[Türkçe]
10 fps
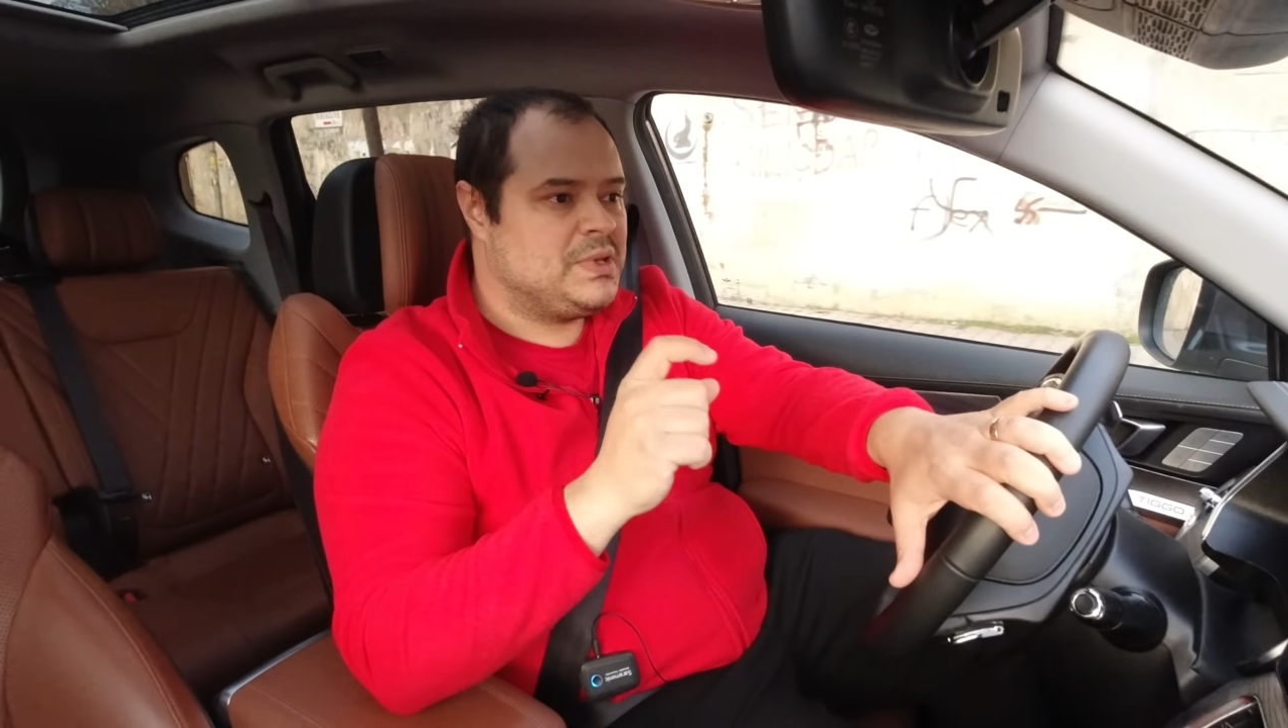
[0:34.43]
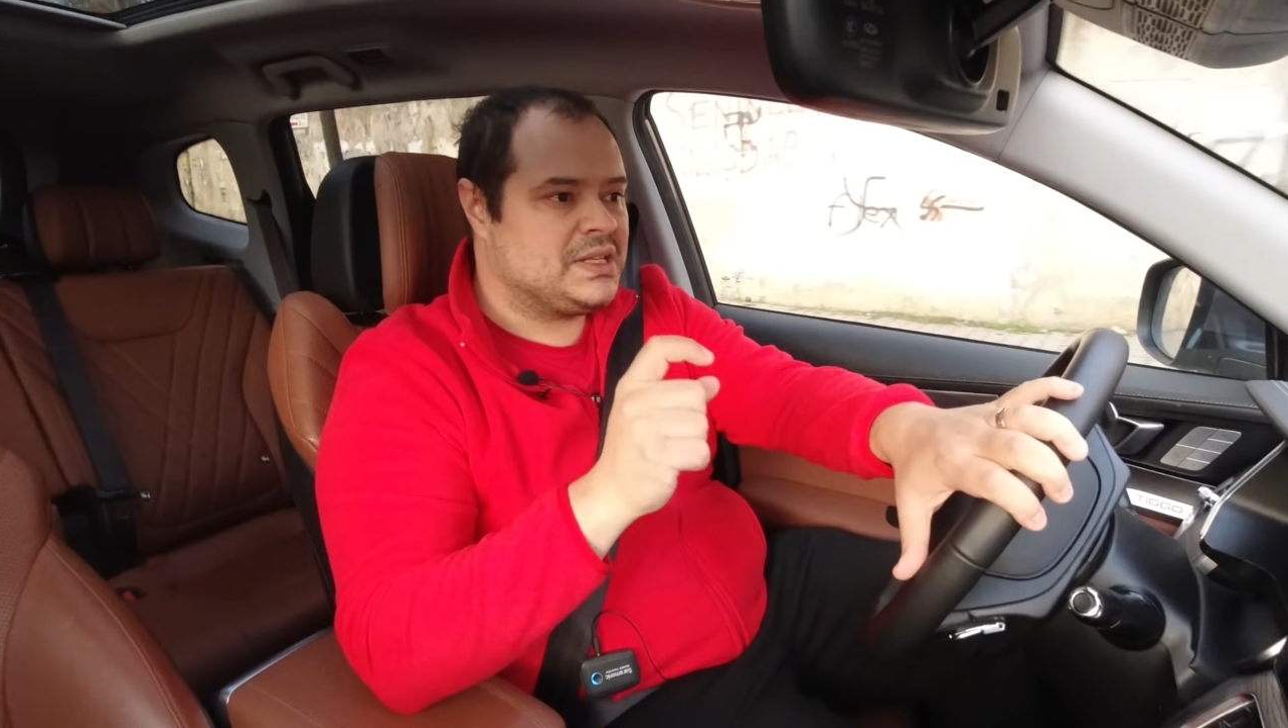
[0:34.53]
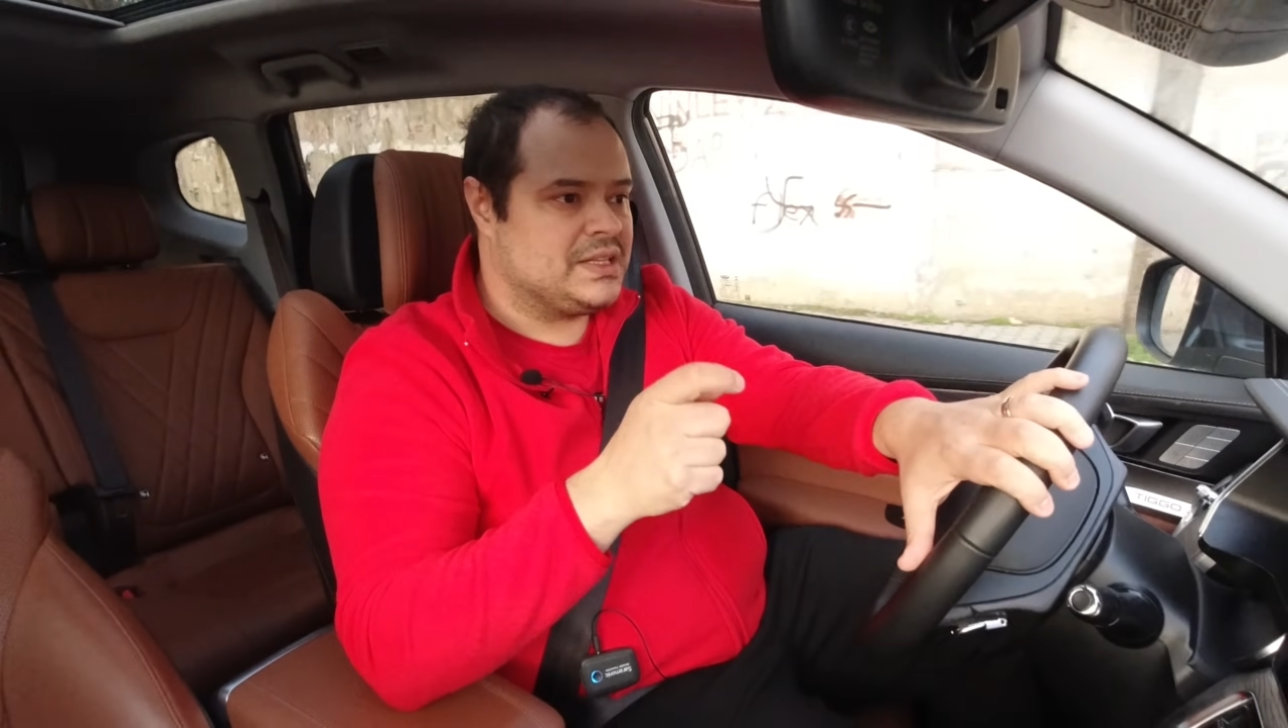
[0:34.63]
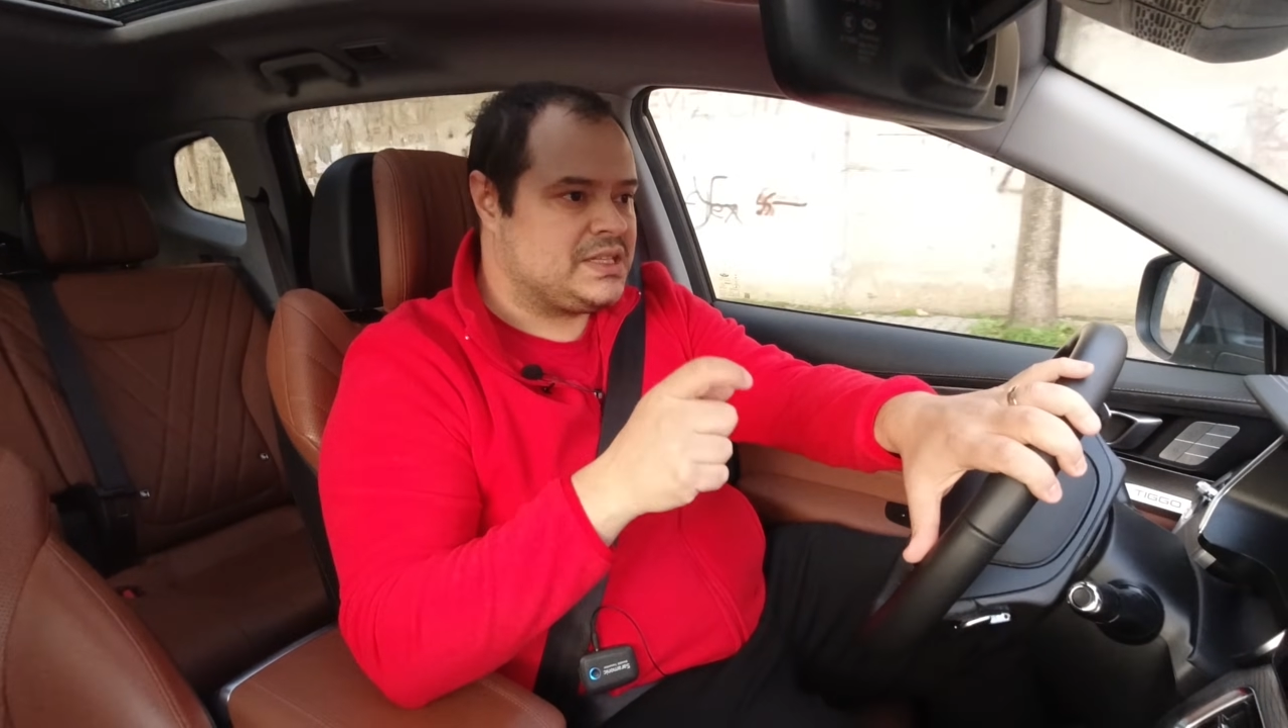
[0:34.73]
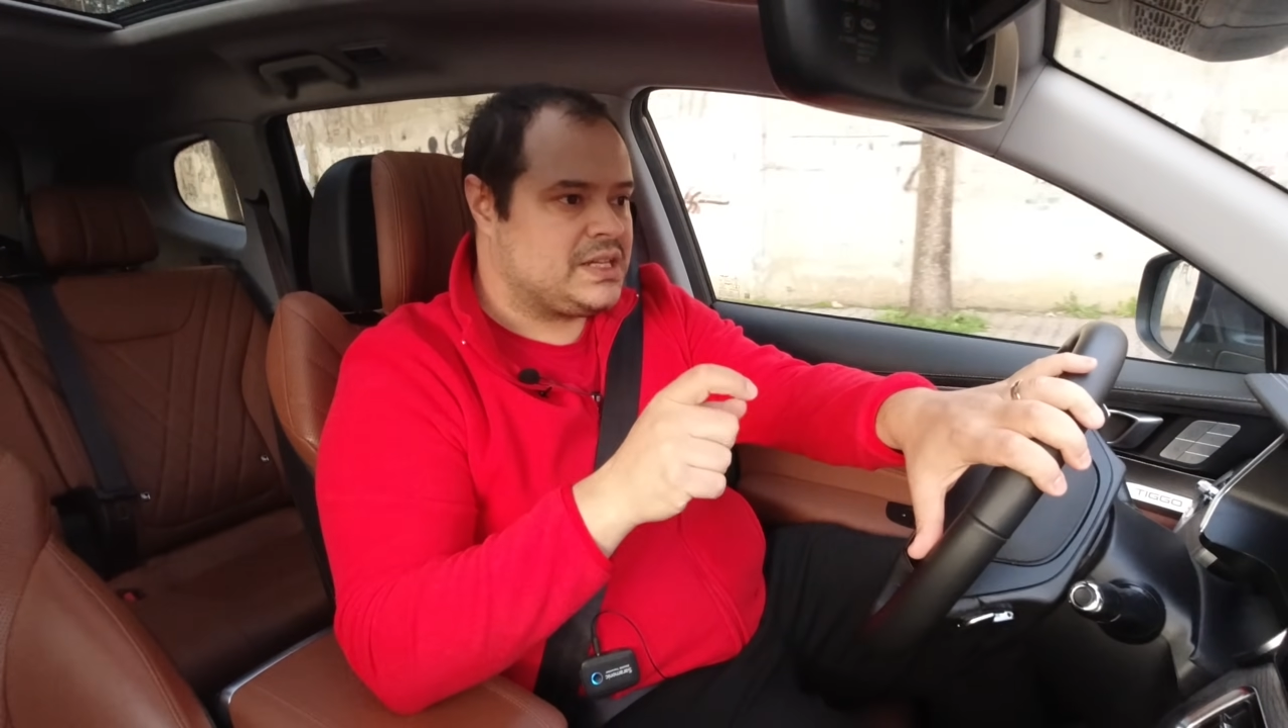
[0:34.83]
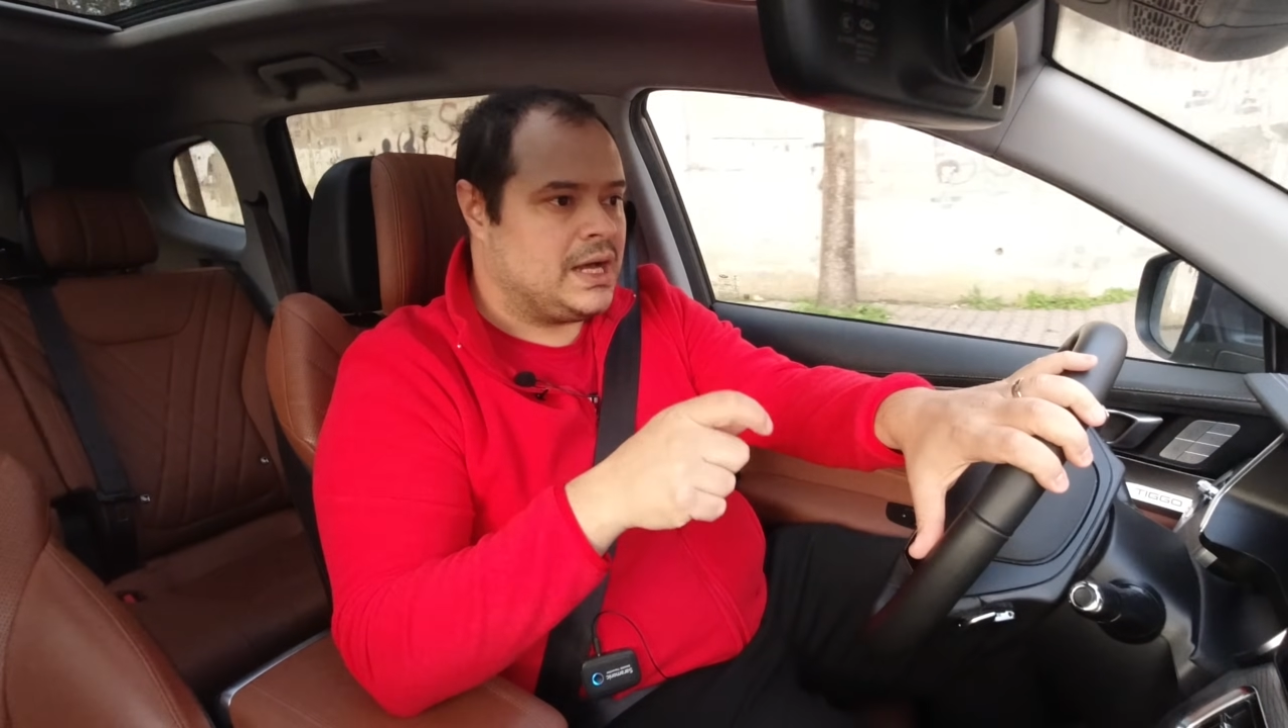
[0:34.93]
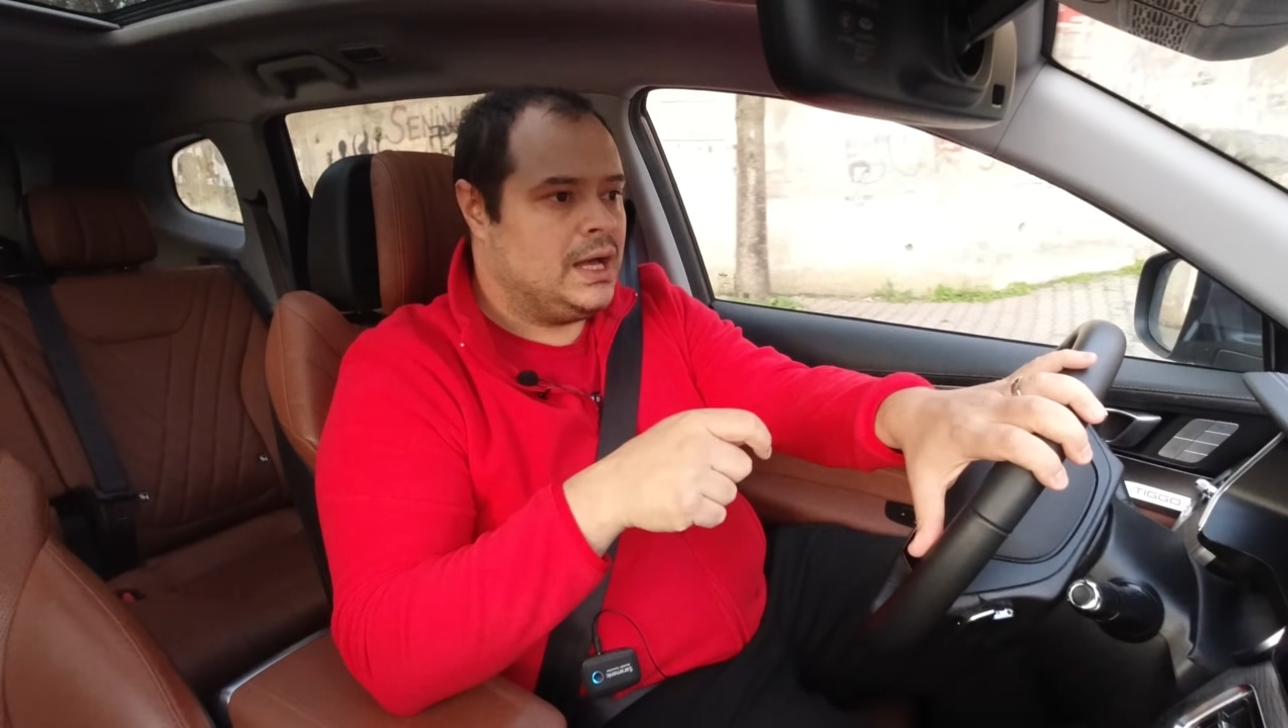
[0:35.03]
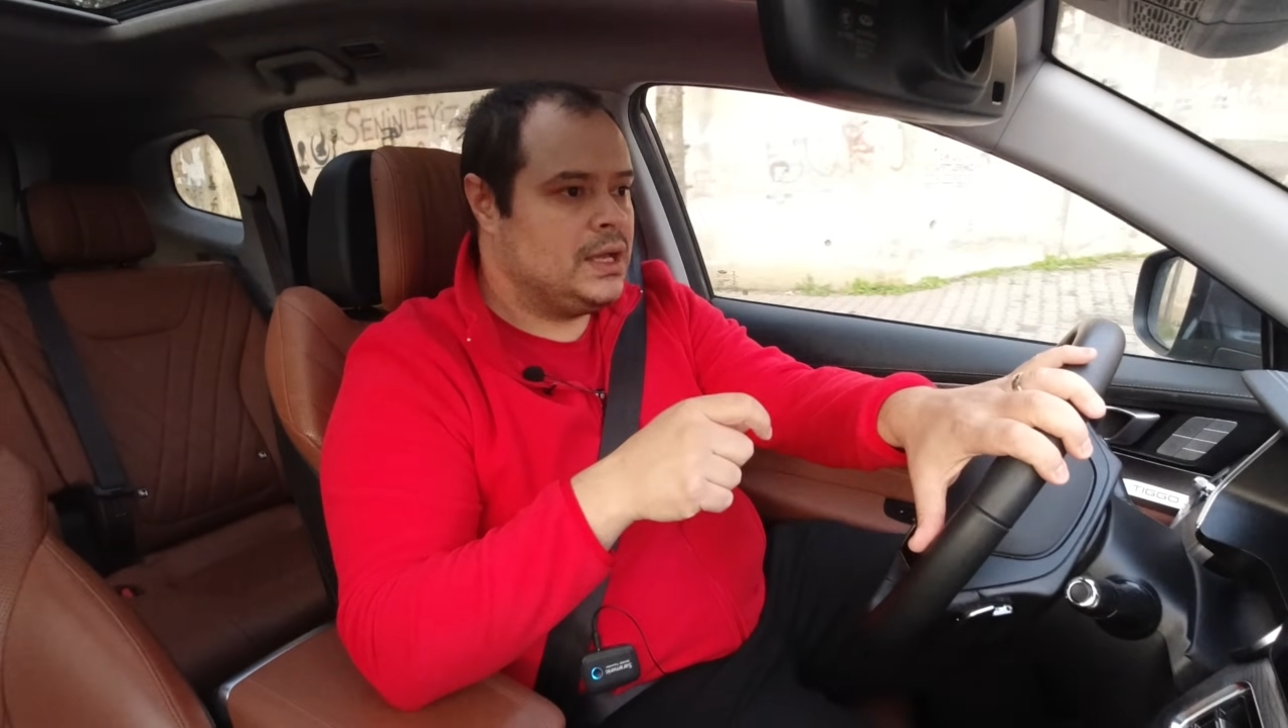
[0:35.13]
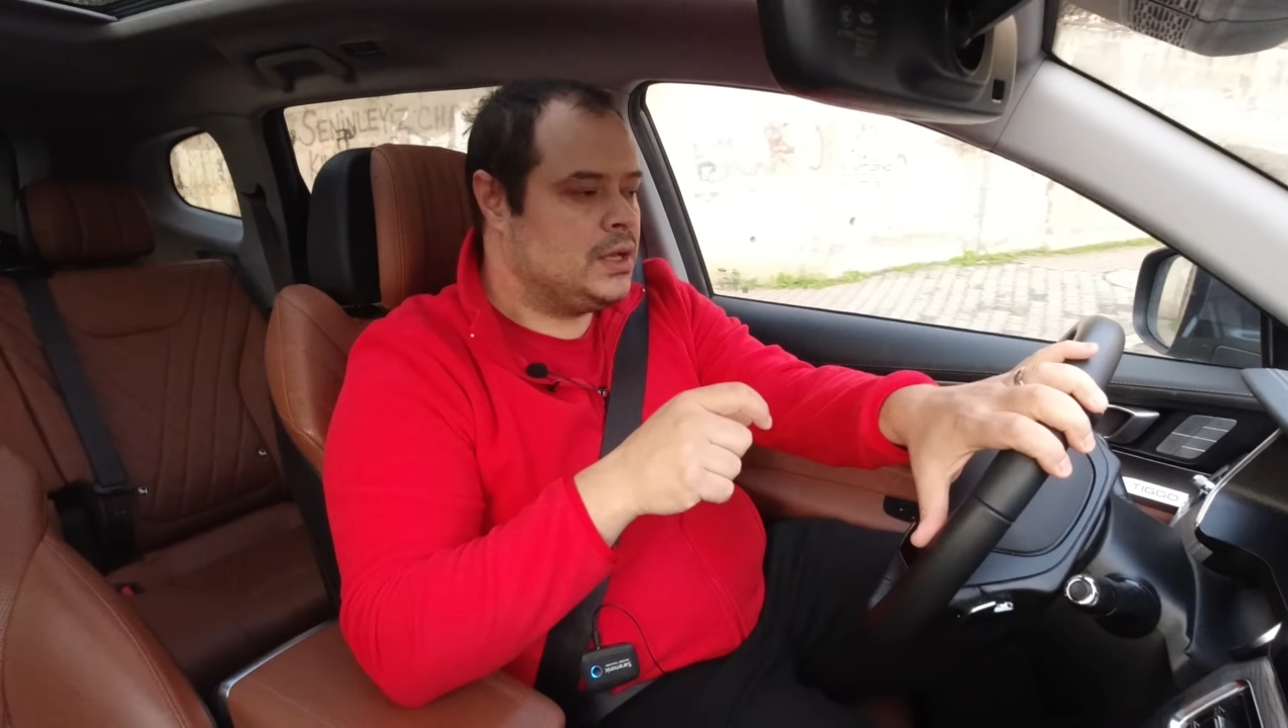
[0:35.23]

bir dakika